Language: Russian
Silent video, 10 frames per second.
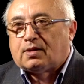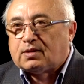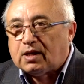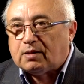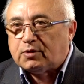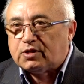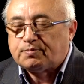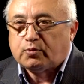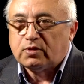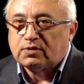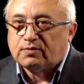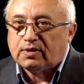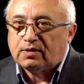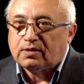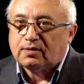Там
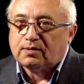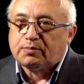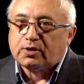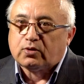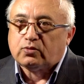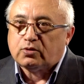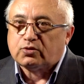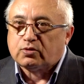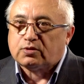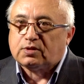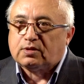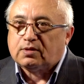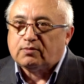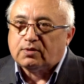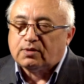использование природой
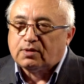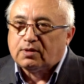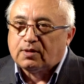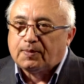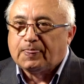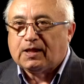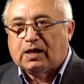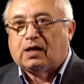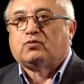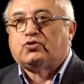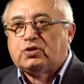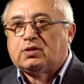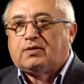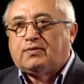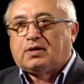созданного, а у
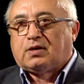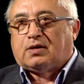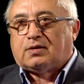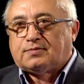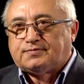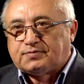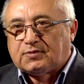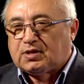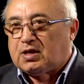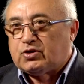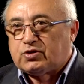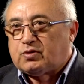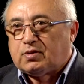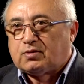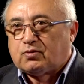человека
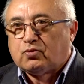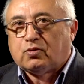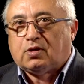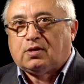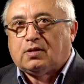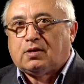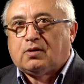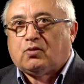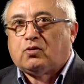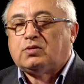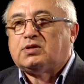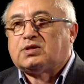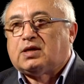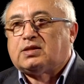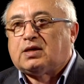качественно другое. Он
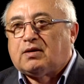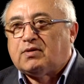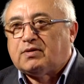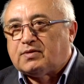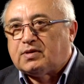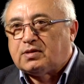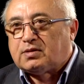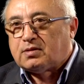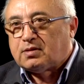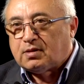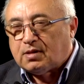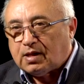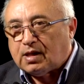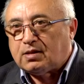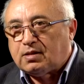изготавливает
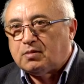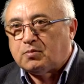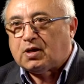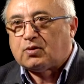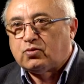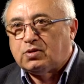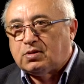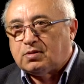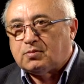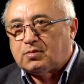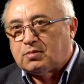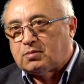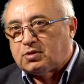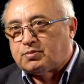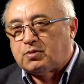одним орудием,
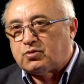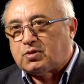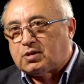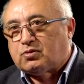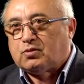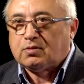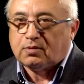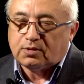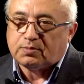используя одно,